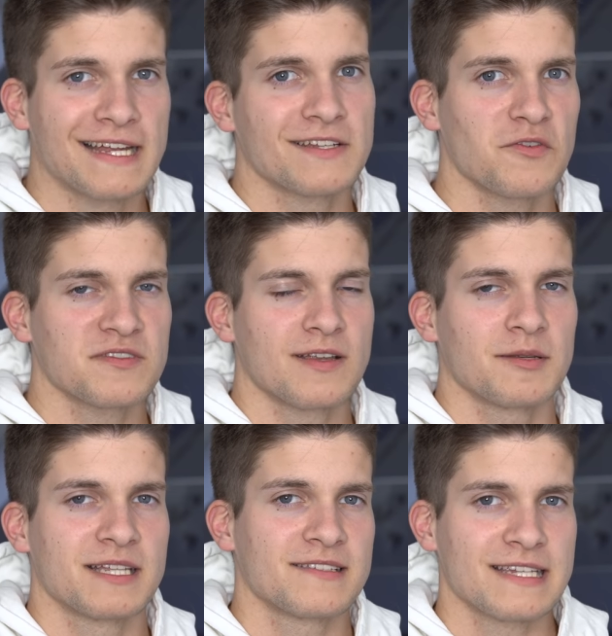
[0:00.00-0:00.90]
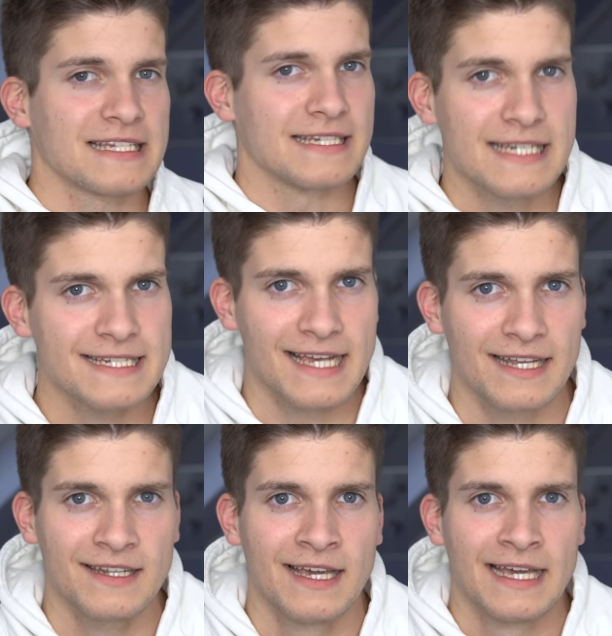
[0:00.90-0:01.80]
1000 aber tatsächlich nicht
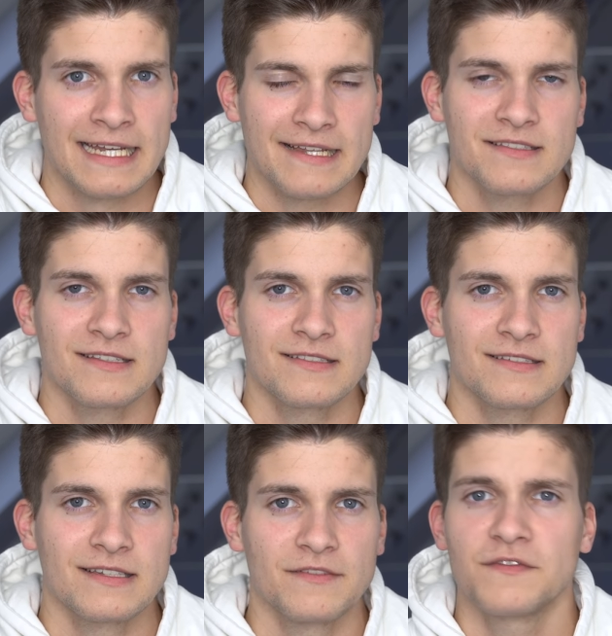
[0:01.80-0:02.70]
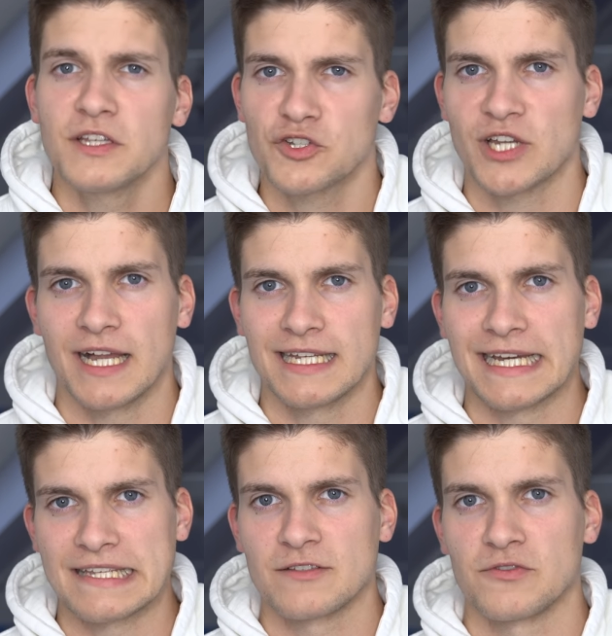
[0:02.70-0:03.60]
kann, das ist die Vierstrahler
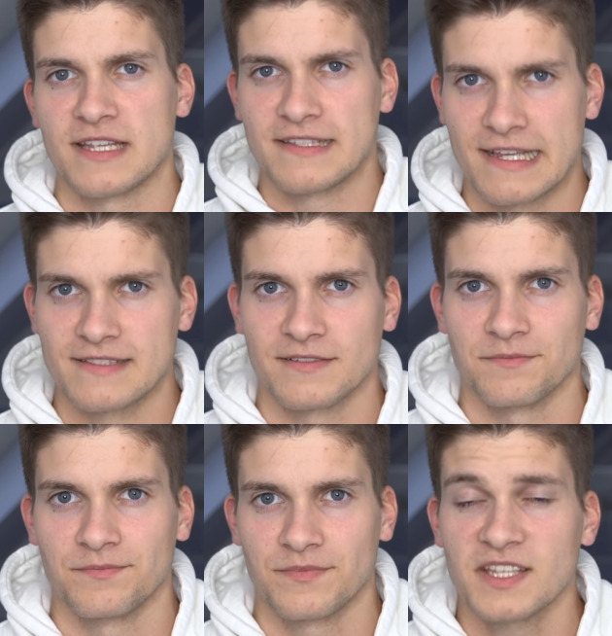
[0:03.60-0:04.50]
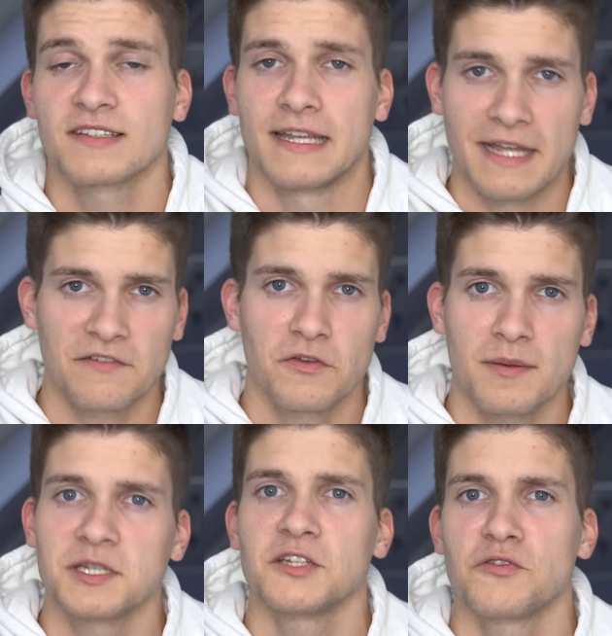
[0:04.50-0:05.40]
restlos ersetzen. Das kann dafür
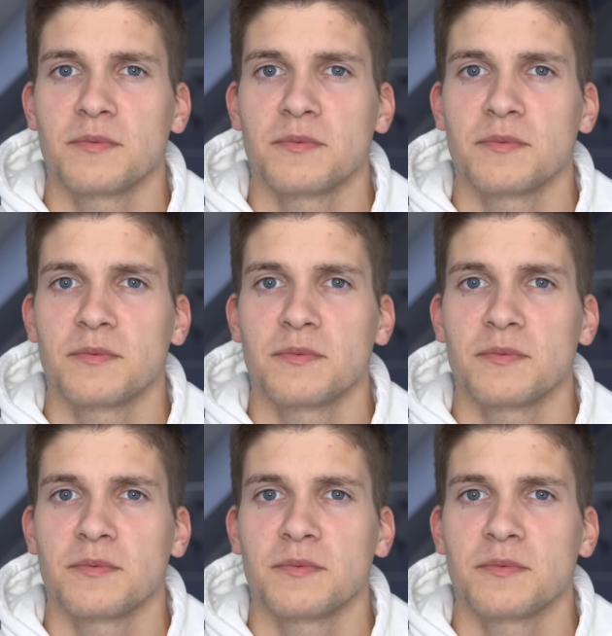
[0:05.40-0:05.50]
aber die